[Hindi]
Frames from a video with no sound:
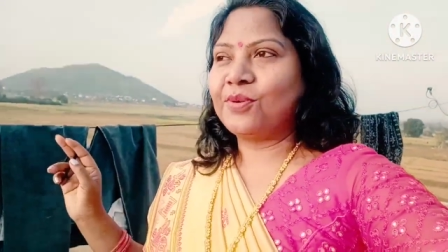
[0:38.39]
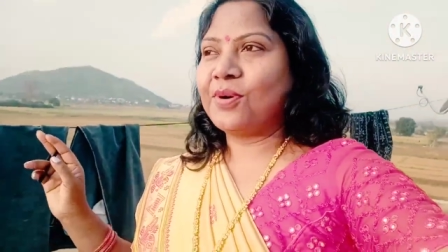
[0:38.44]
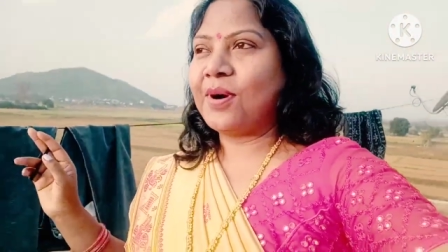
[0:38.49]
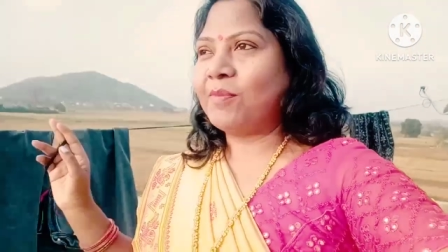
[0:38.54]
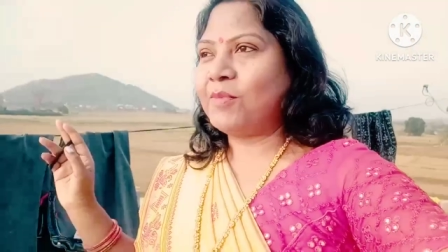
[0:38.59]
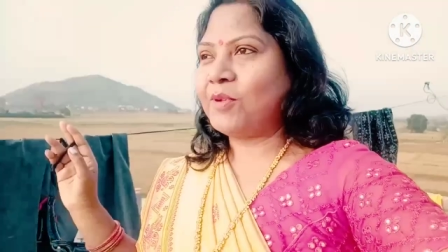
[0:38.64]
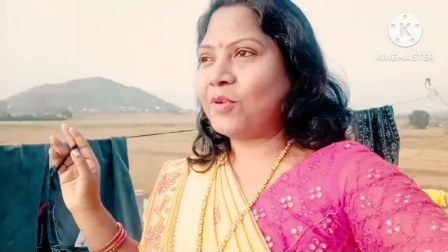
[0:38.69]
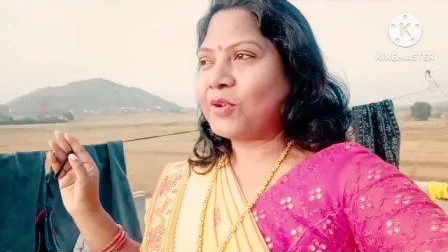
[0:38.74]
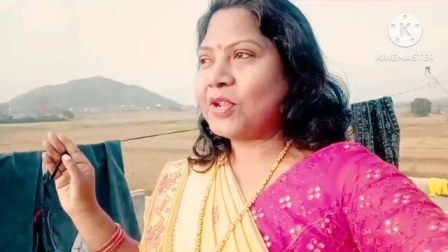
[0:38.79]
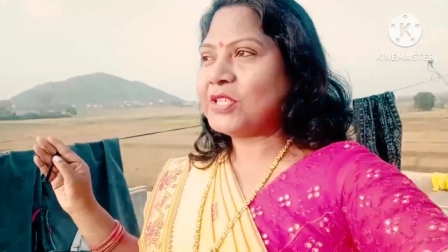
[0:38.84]

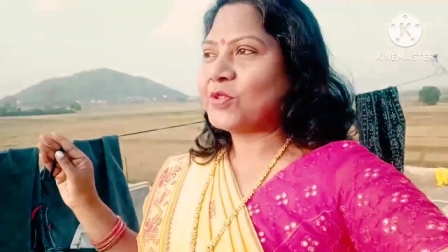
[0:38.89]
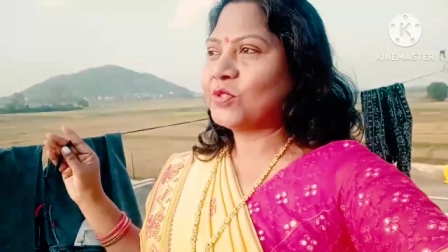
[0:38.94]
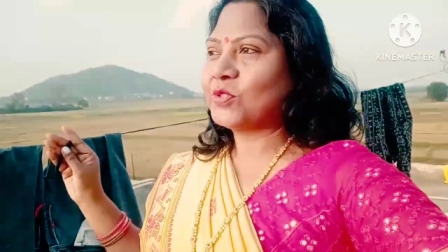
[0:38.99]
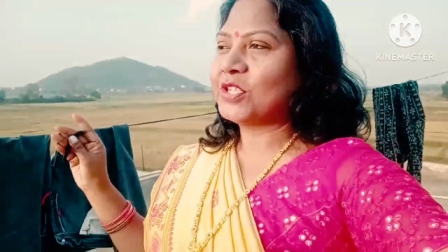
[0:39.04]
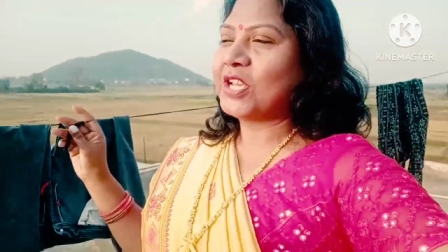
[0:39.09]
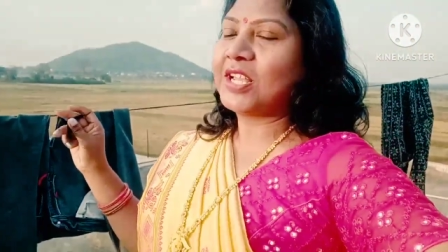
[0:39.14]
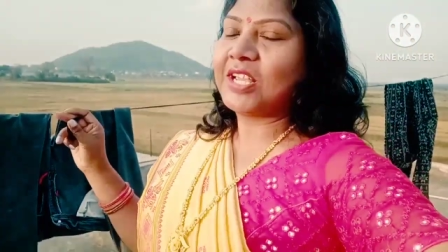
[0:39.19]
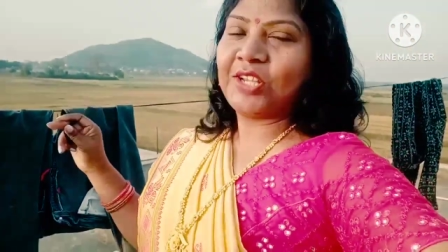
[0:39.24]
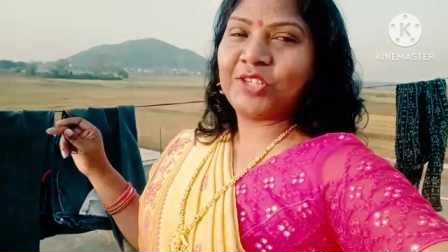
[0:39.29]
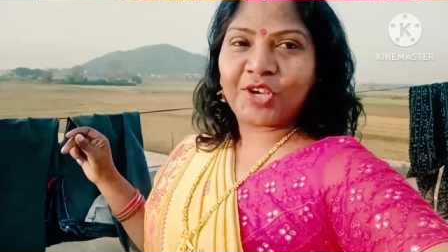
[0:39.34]
हम लोग ने
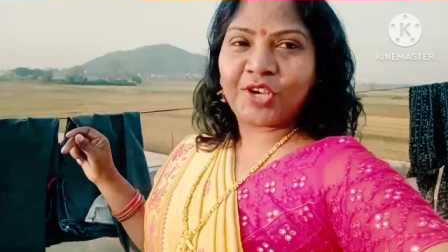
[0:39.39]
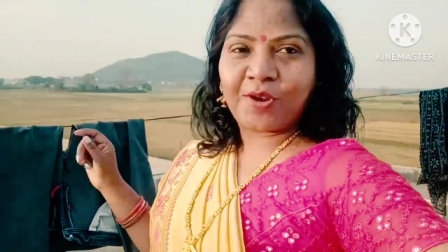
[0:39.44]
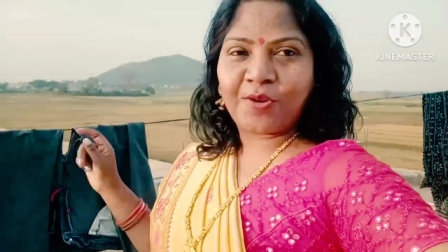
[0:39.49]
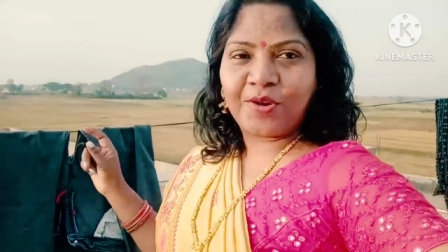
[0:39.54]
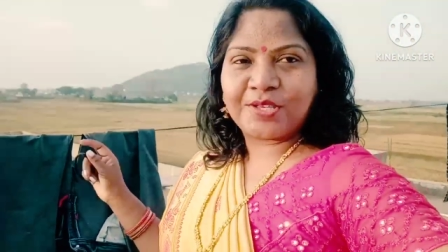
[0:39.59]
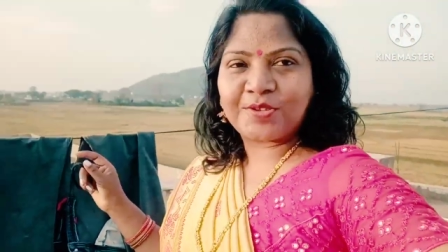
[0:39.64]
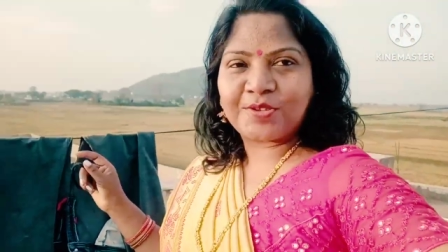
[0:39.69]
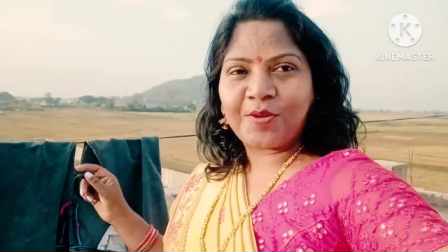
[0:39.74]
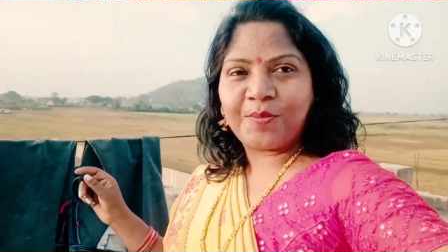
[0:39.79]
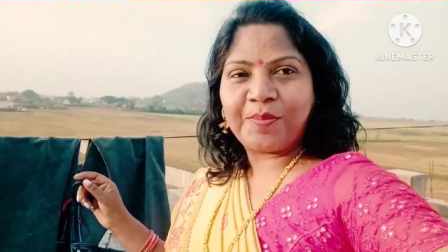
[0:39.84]
सोचा कि चलो
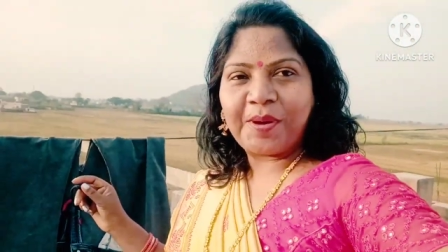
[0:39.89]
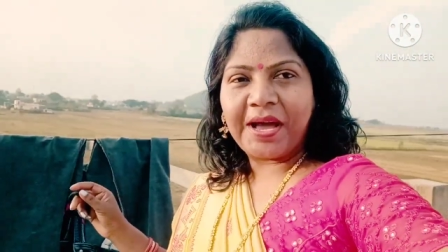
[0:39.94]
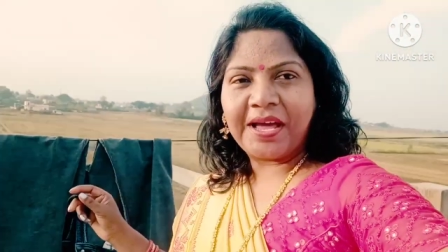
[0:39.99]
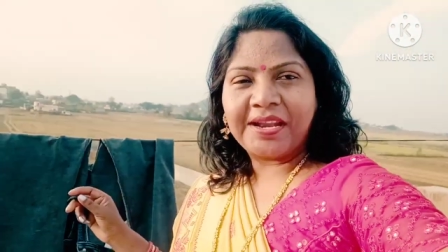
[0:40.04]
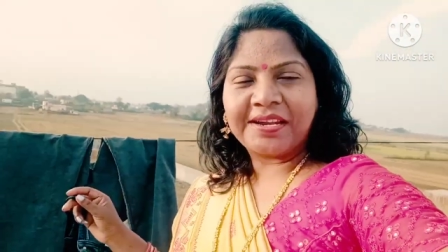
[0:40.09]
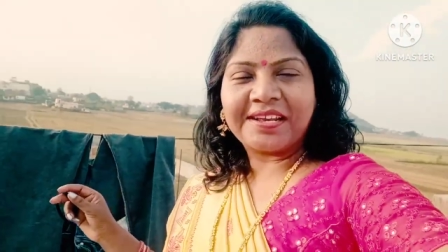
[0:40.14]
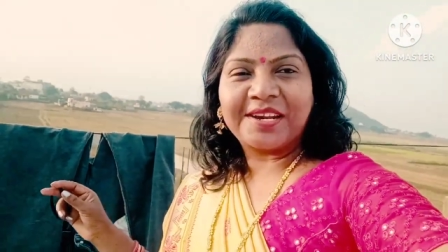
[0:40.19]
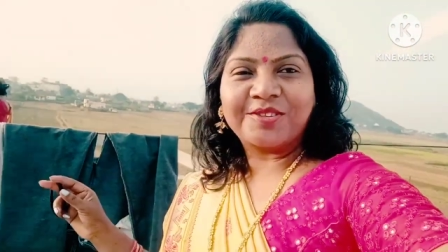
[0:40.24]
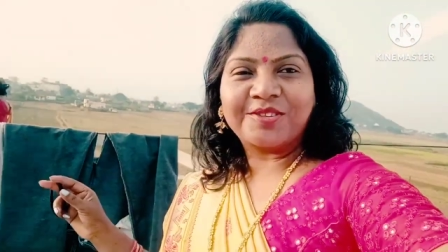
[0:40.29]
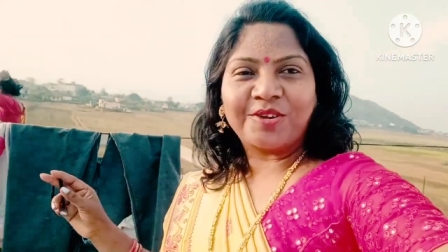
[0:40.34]
इसको पहन
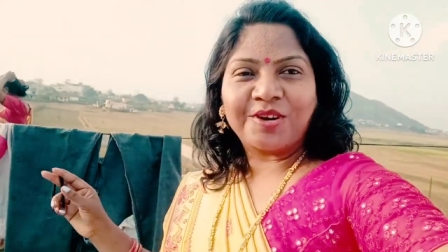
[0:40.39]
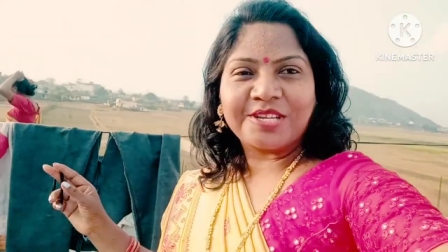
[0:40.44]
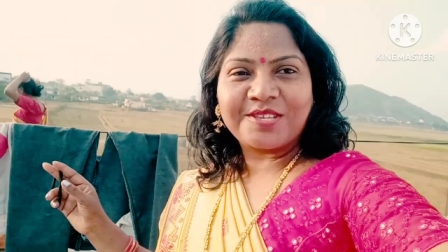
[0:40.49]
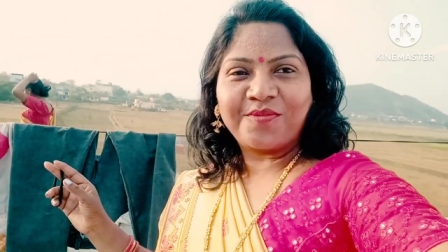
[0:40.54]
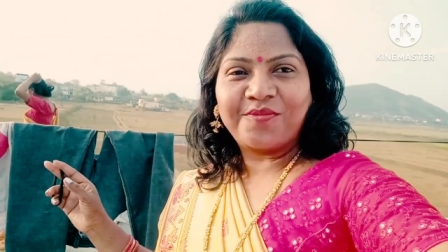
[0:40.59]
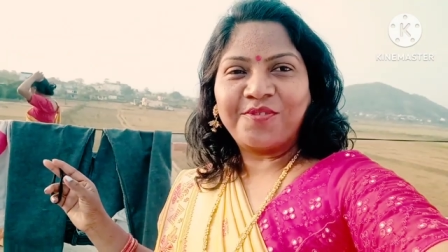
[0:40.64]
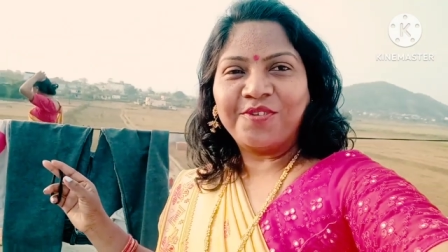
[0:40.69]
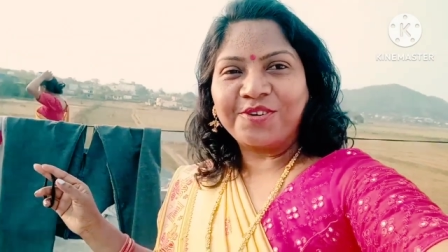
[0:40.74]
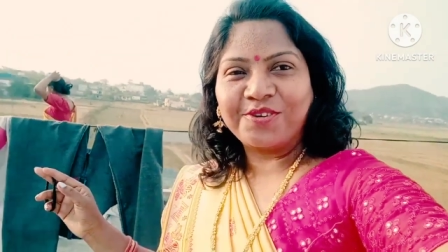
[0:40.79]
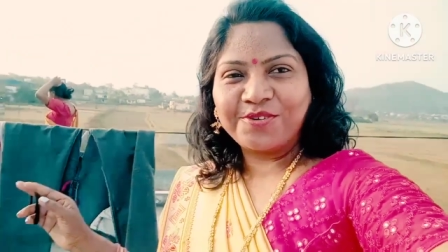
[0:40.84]
कर थोड़ा सा
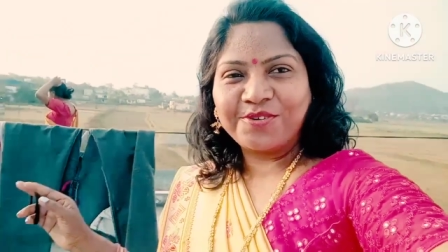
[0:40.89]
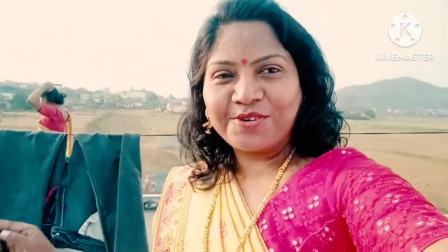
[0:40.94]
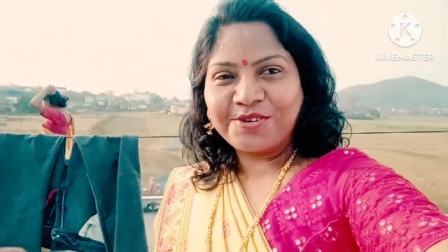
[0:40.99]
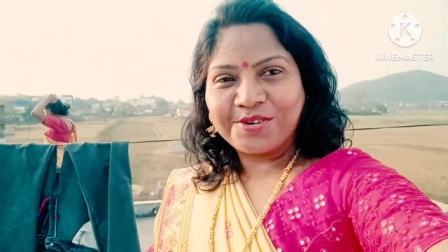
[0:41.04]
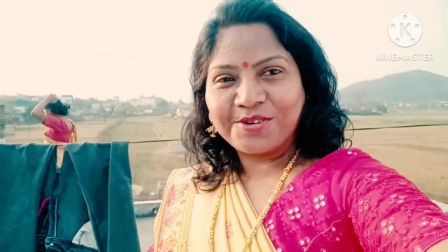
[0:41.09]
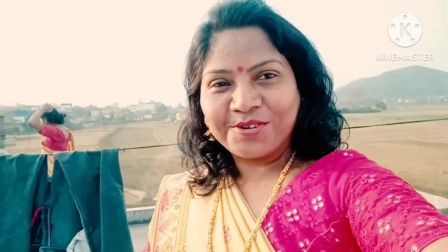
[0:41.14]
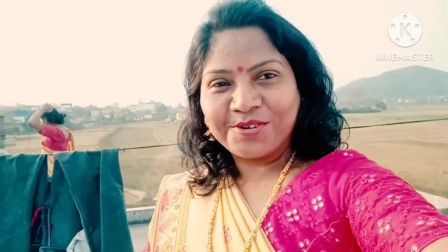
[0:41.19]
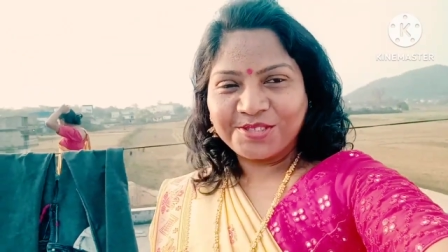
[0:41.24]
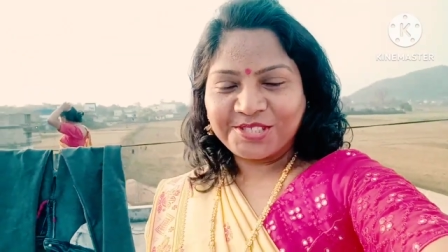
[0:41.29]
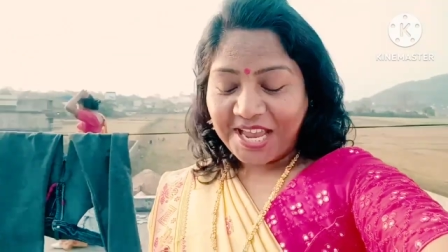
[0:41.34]
फ़ोटो वोटो
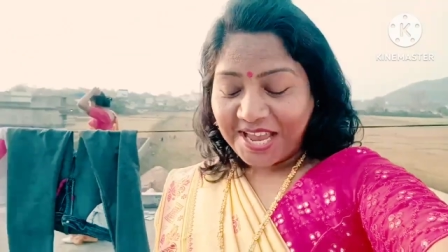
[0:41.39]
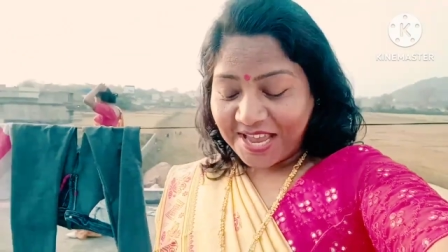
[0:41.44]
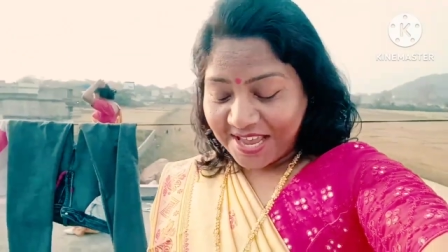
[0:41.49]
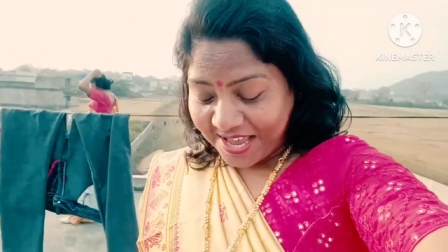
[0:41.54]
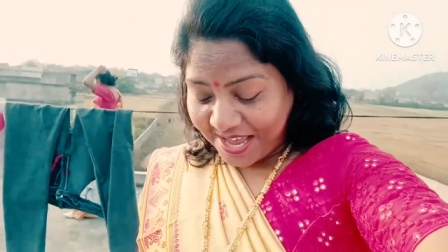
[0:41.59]
हो जाए